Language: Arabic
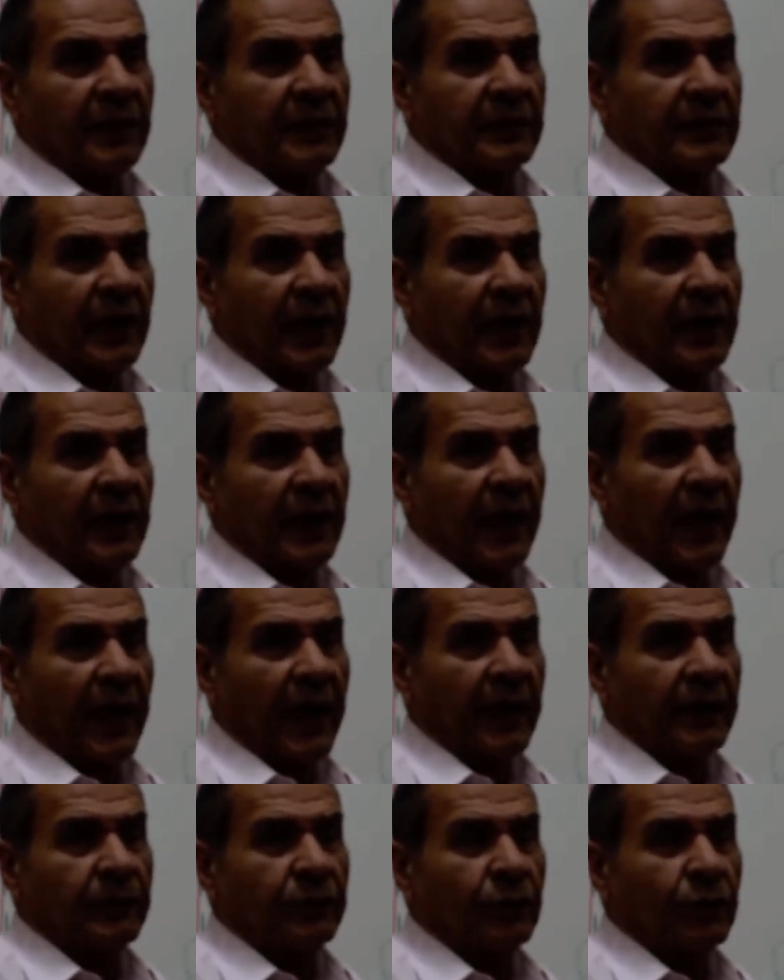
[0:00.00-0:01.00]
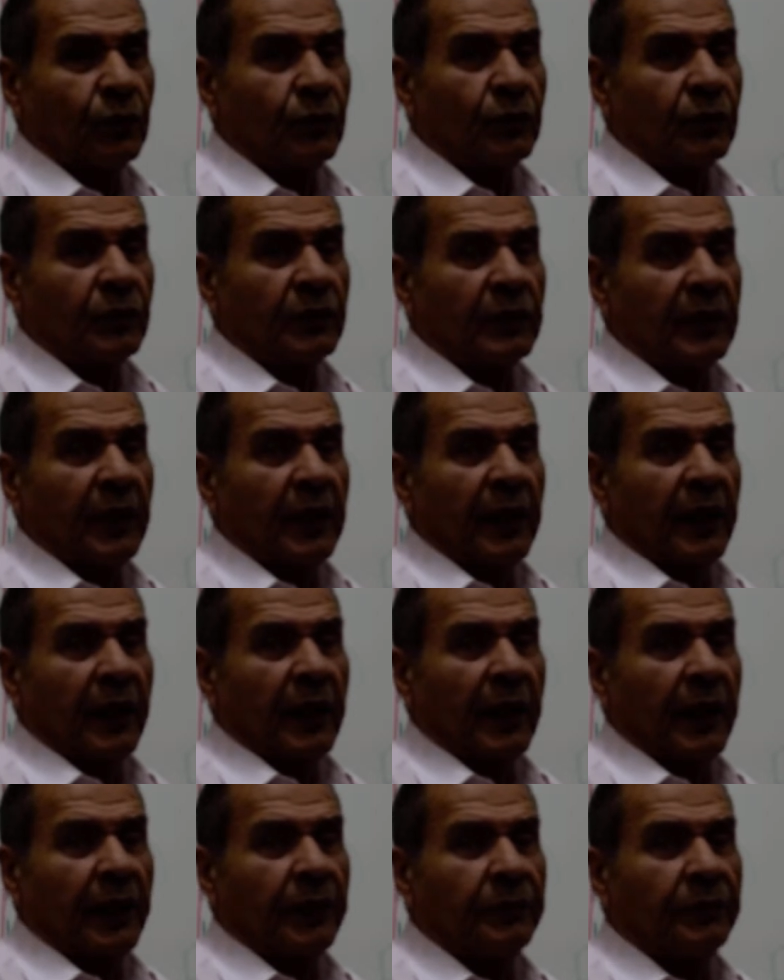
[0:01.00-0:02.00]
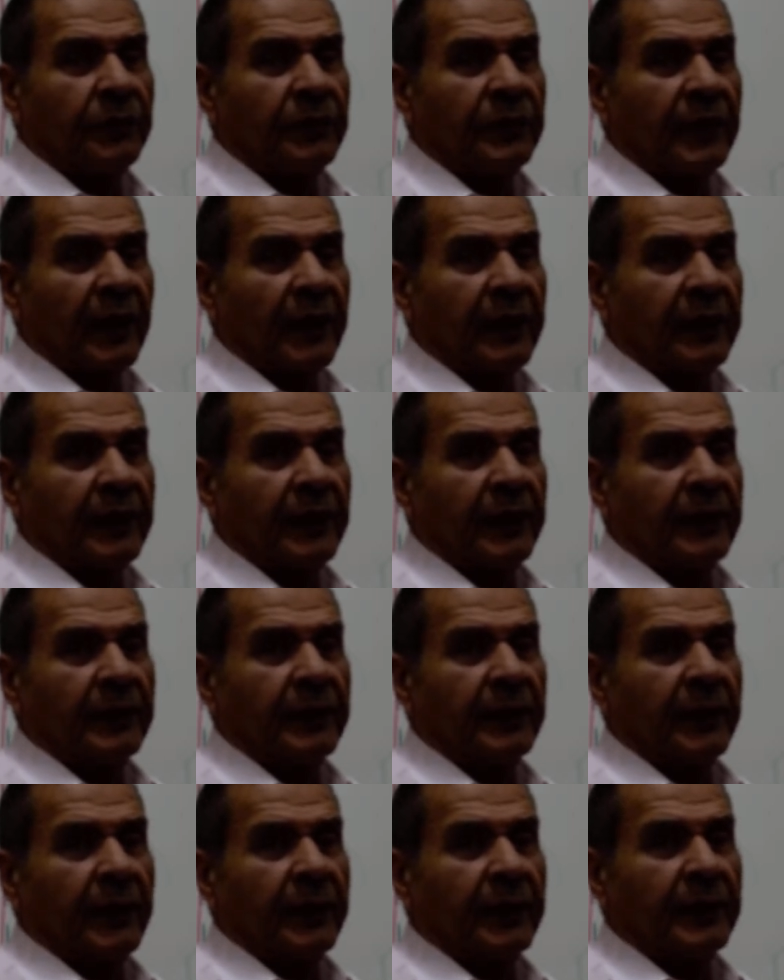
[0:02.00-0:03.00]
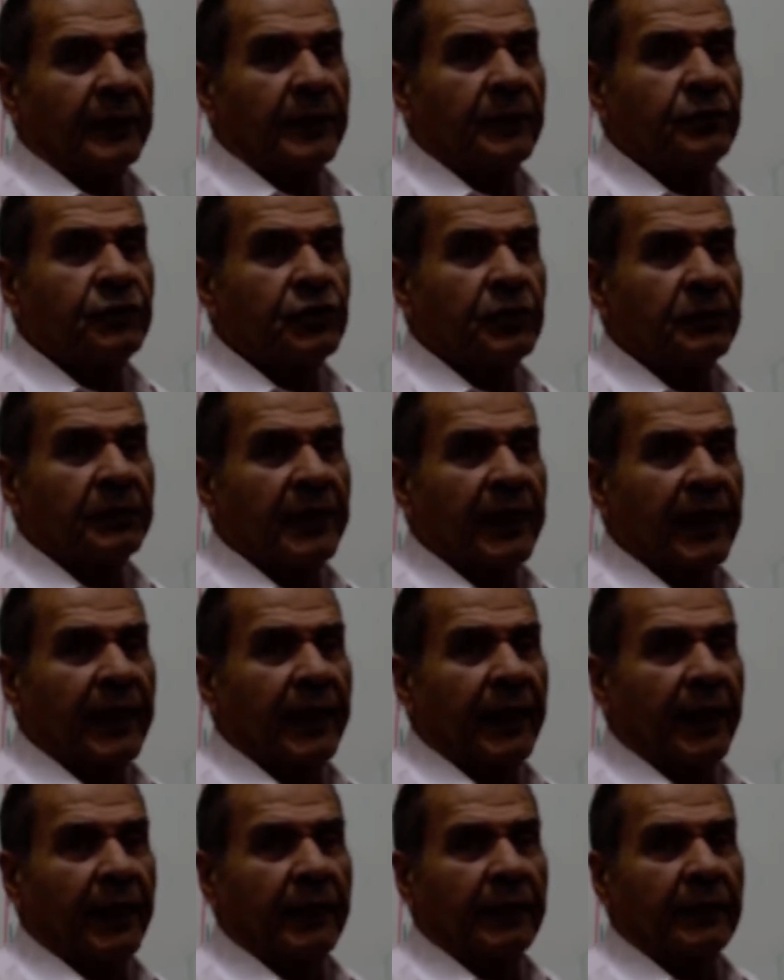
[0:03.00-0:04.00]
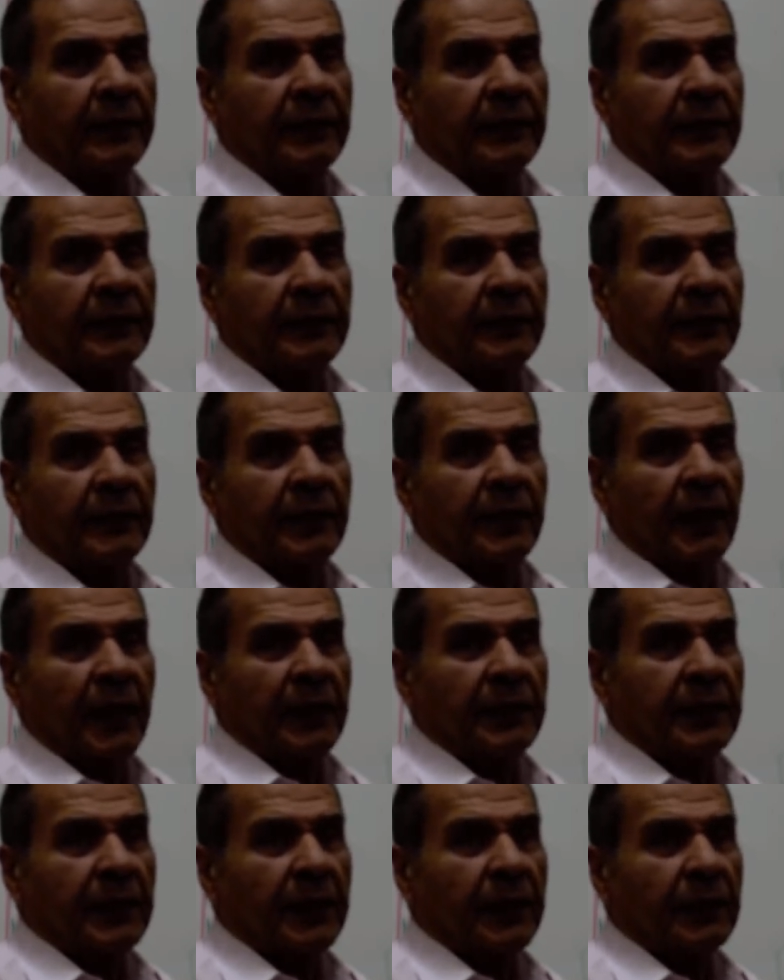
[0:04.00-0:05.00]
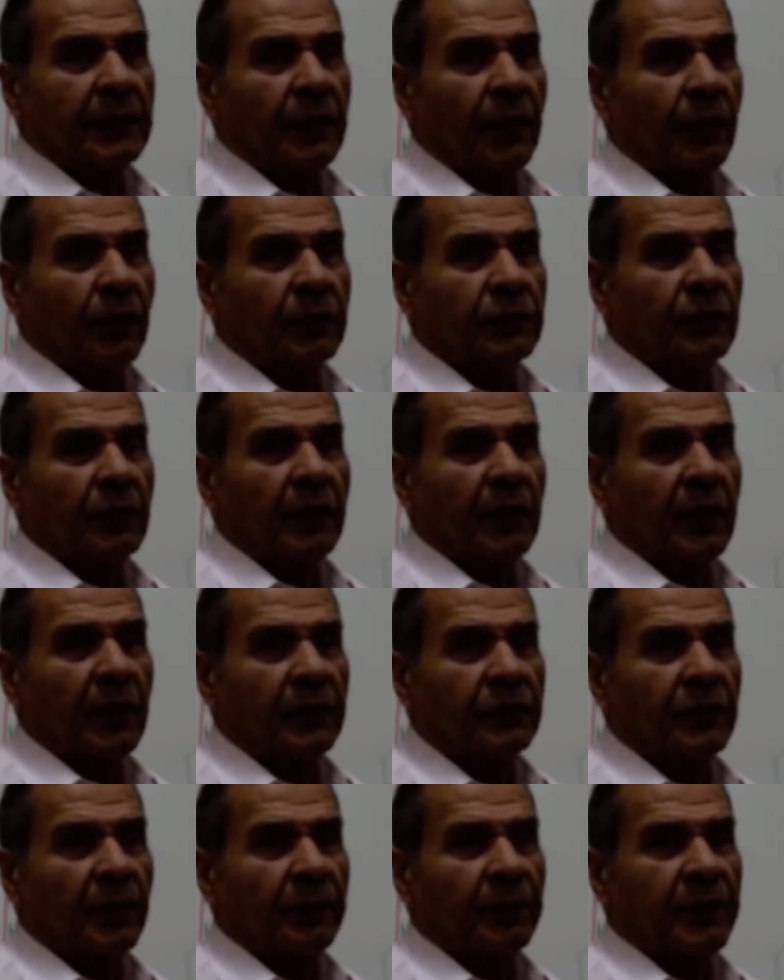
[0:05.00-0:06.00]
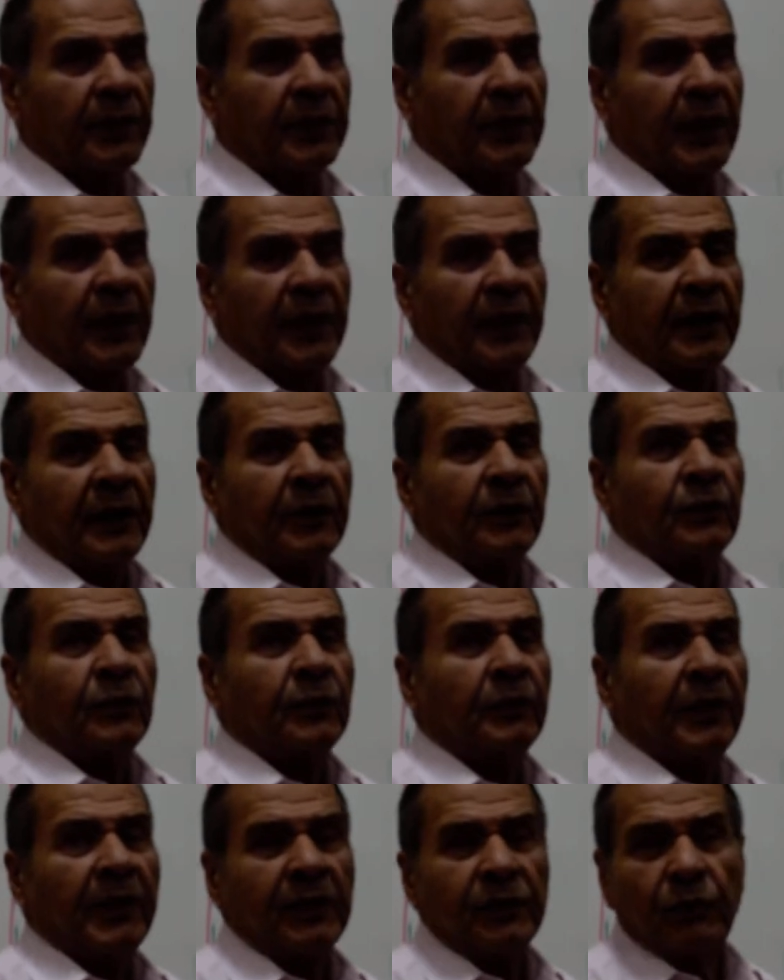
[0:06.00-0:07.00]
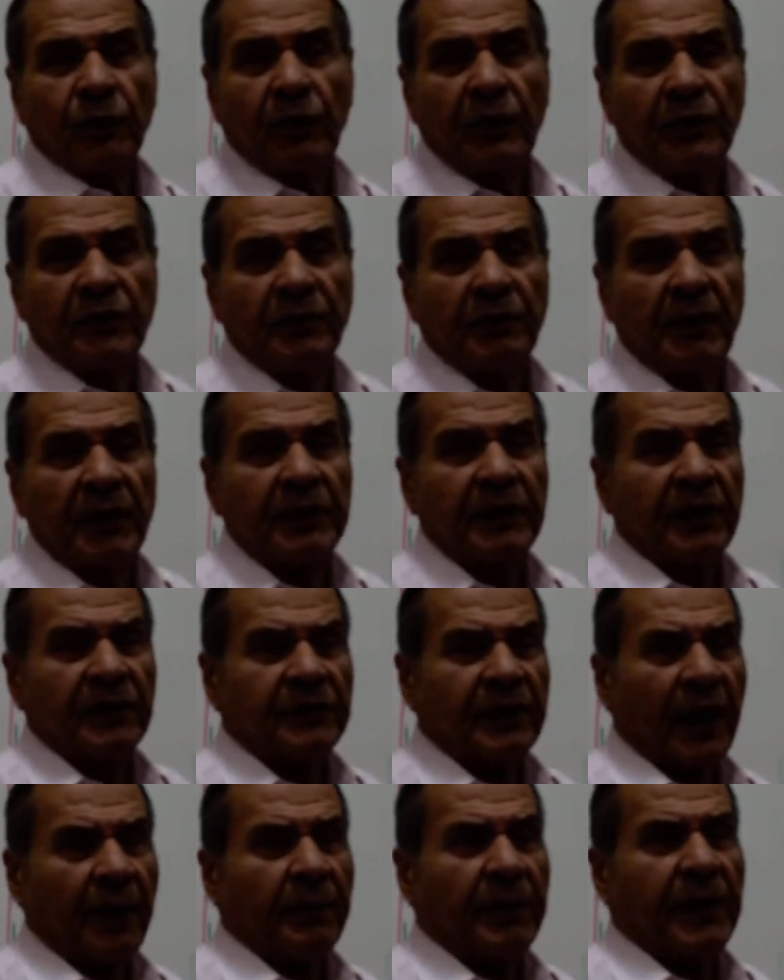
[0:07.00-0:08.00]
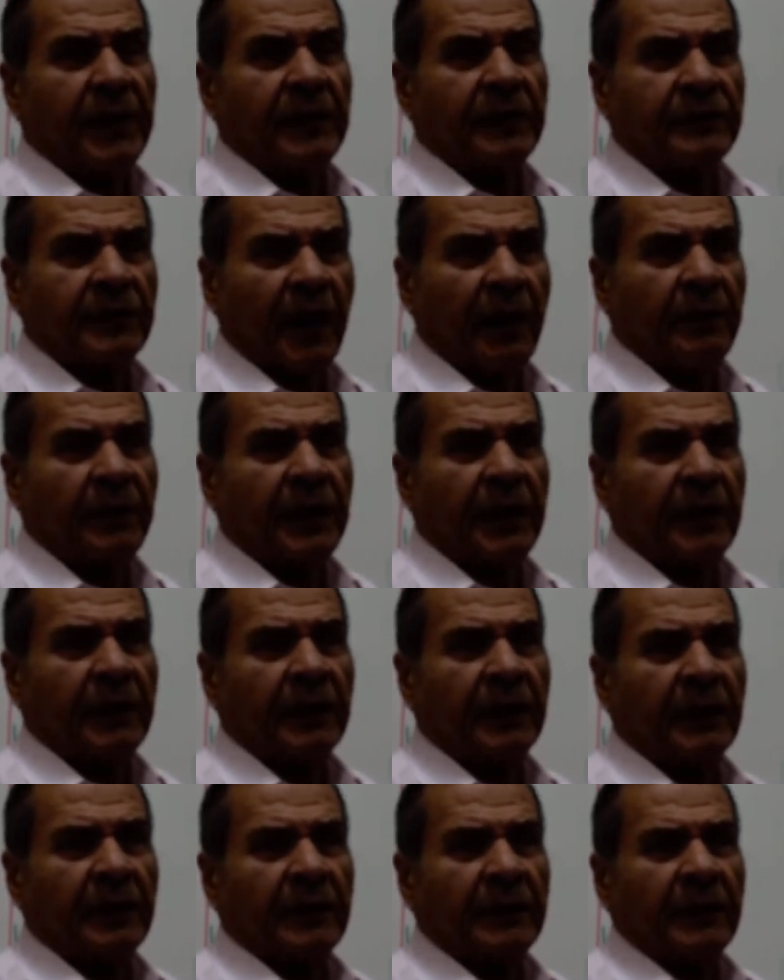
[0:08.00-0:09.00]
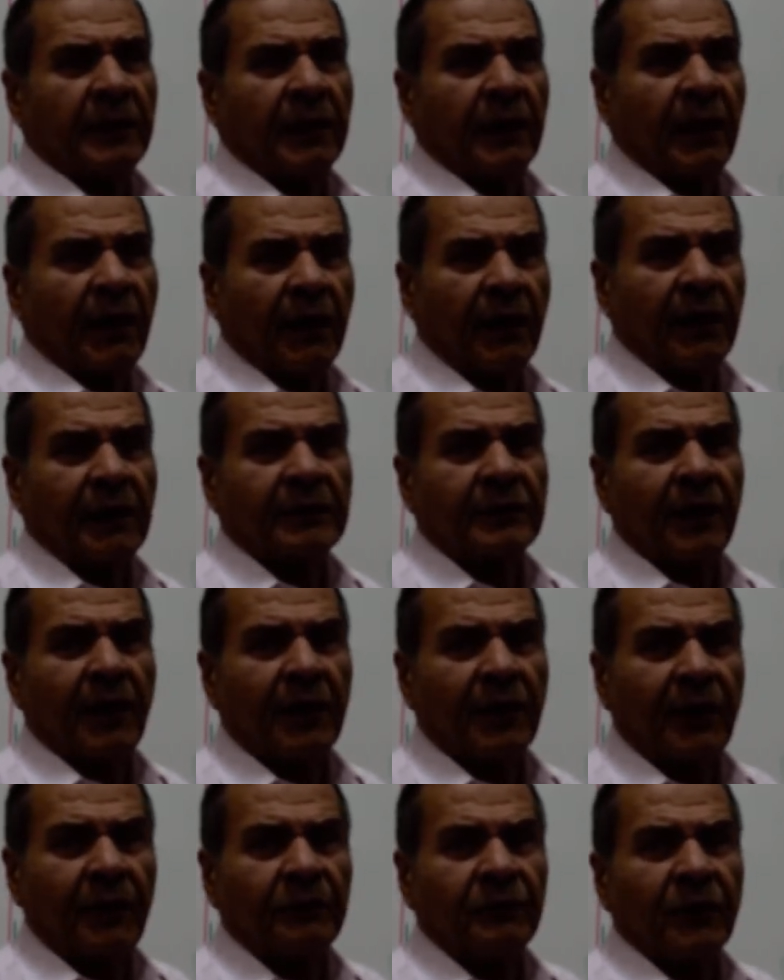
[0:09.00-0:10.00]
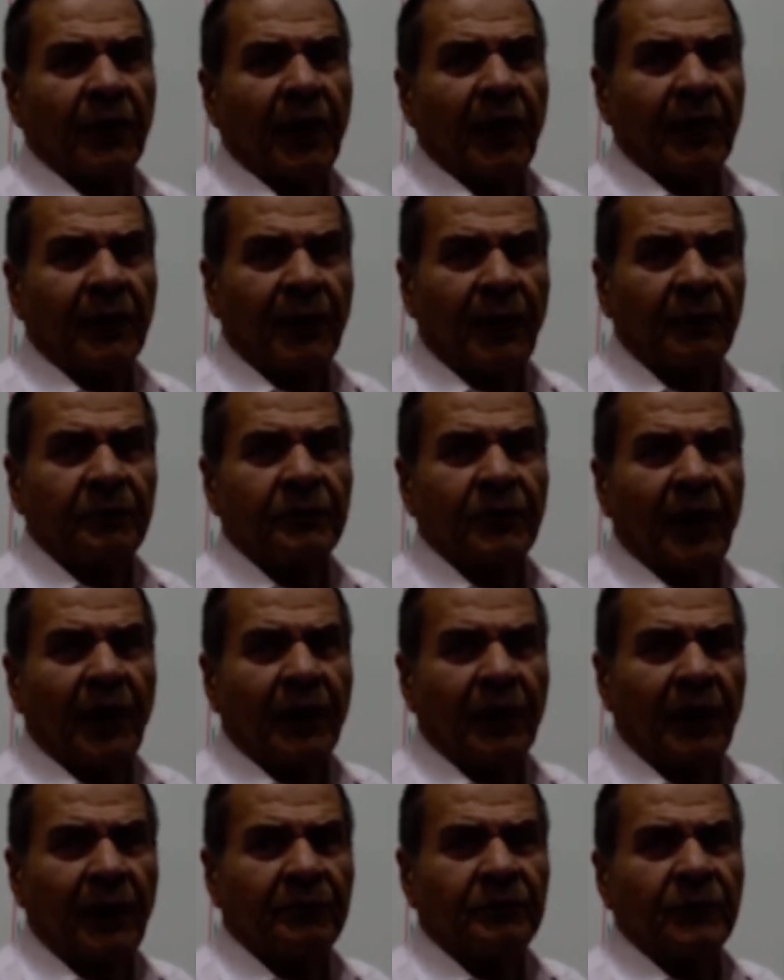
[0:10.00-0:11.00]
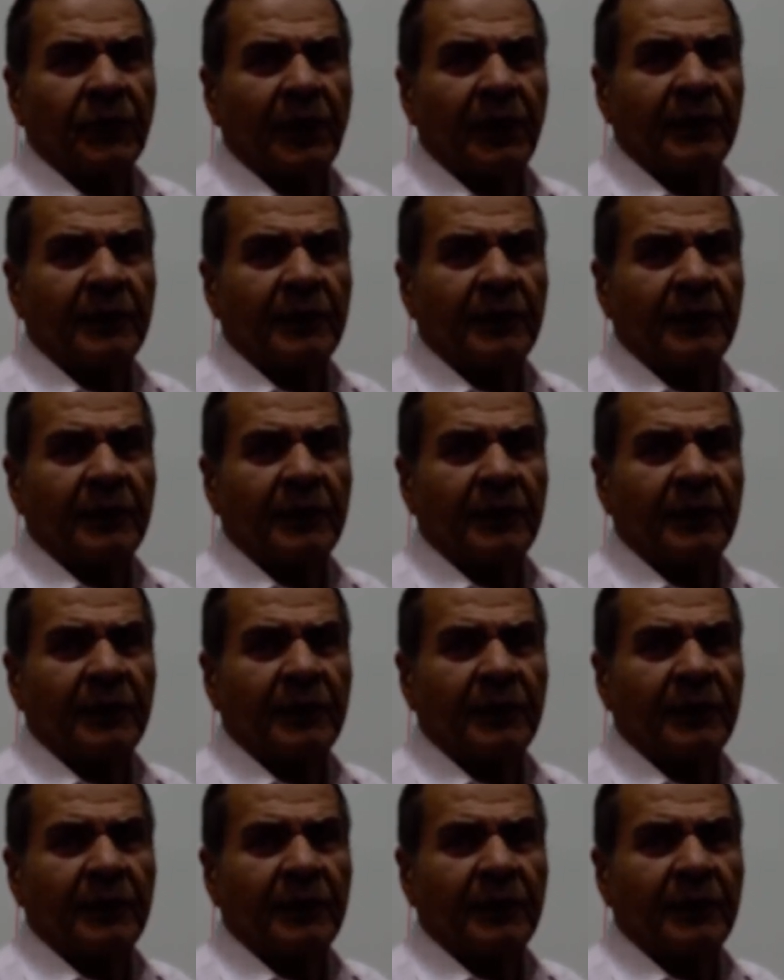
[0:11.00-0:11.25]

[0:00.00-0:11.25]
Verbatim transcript: زي اللي قاعد بيقول امتى يمشي من هنا قاعدين كده اهو تقول صابرين وبعدين تقول لي سمعت استحملي استحملي خلاص قربنا قربنا قربنا